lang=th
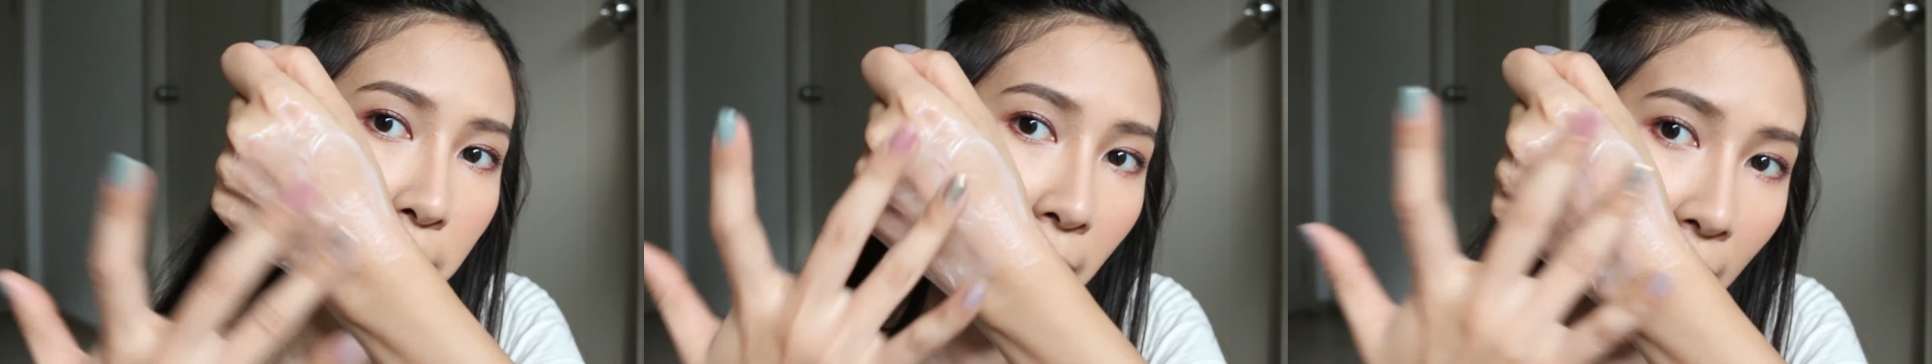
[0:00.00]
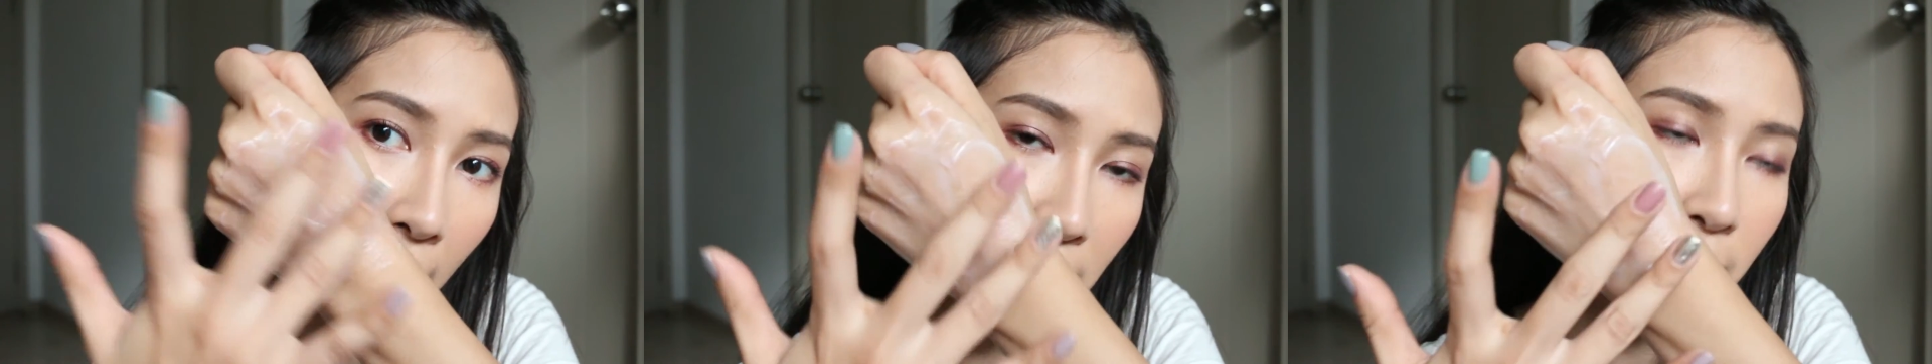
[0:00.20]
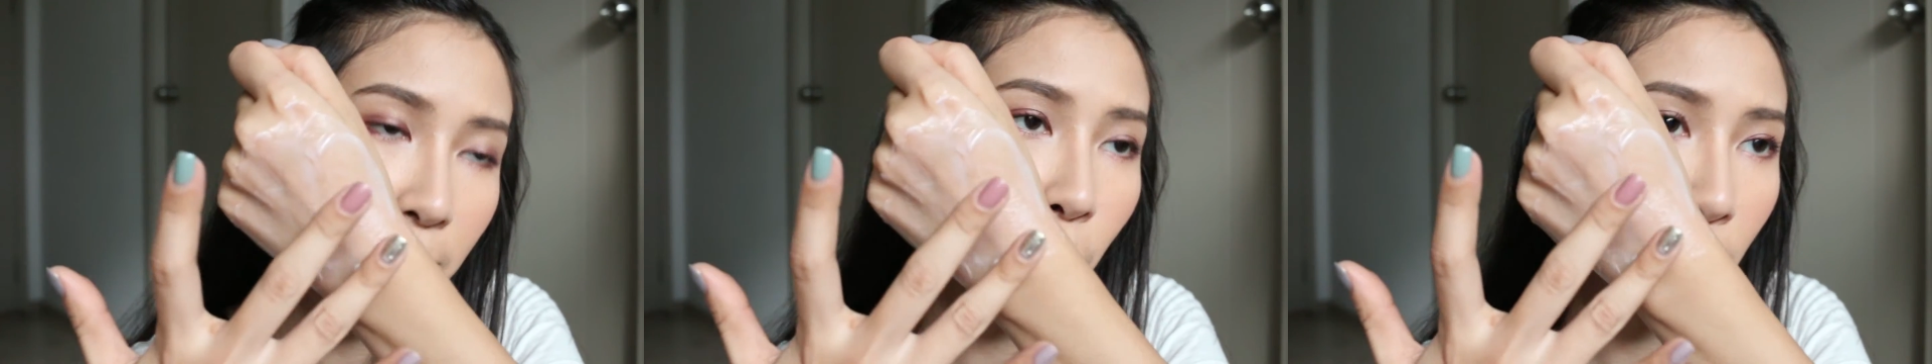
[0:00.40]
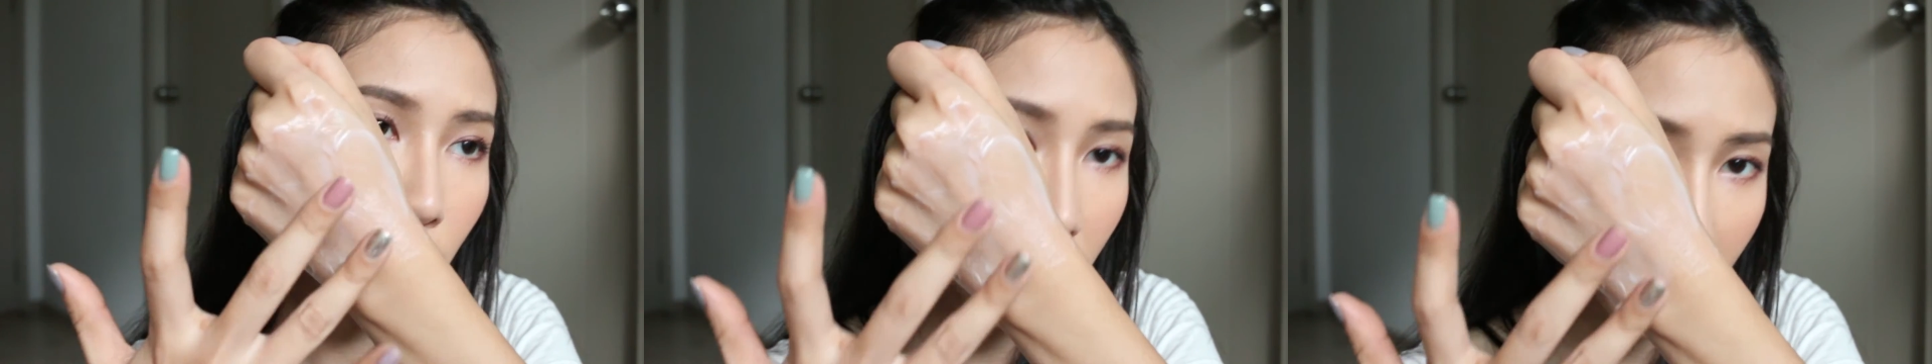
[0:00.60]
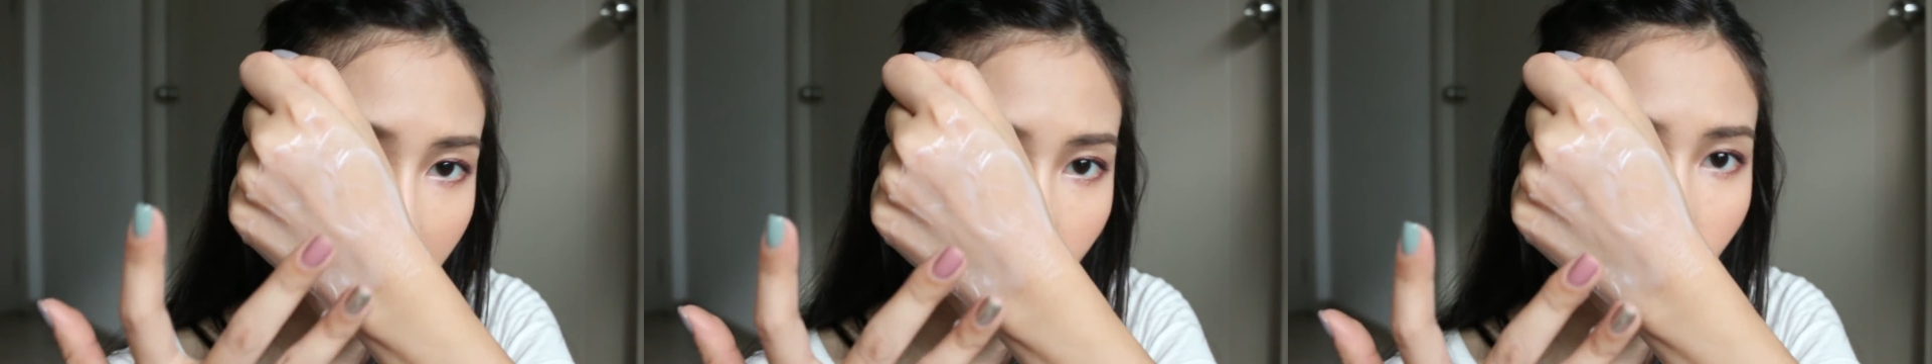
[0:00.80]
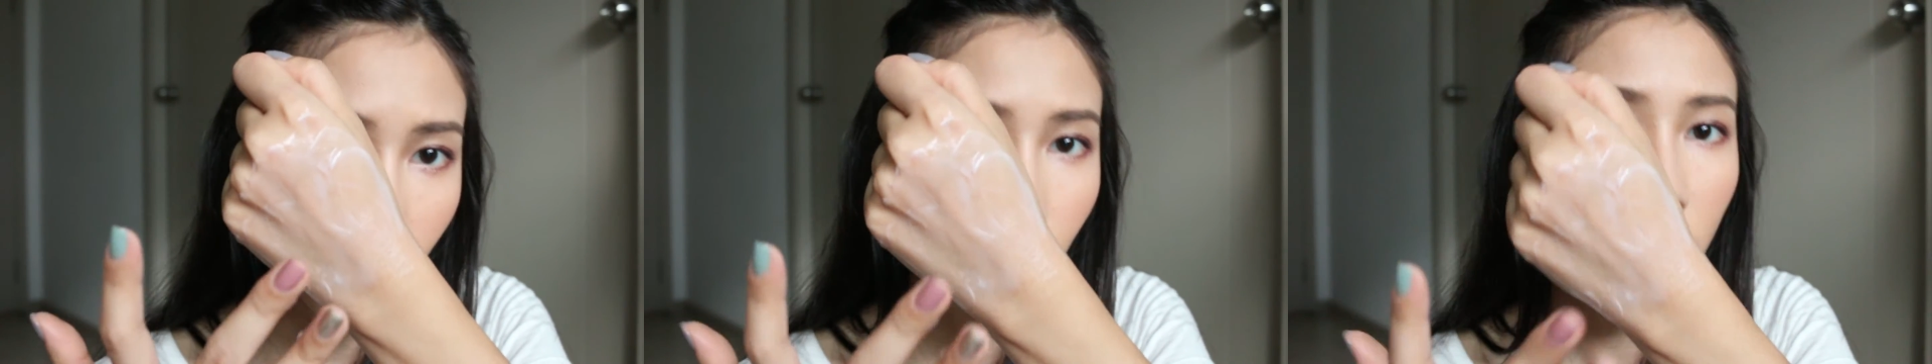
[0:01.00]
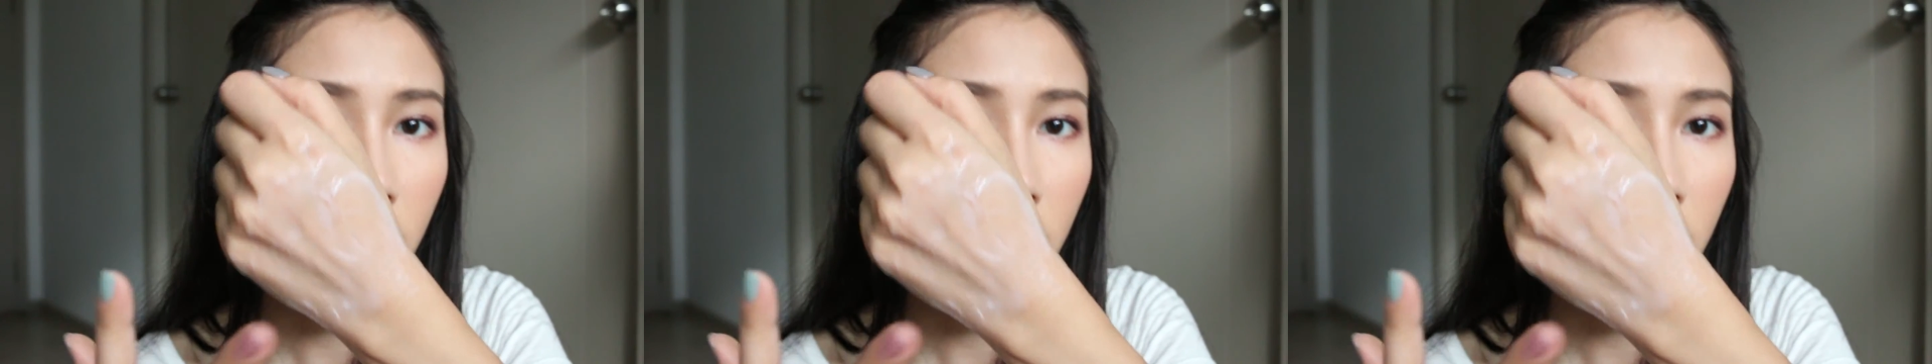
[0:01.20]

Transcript: มาสก์บนผิว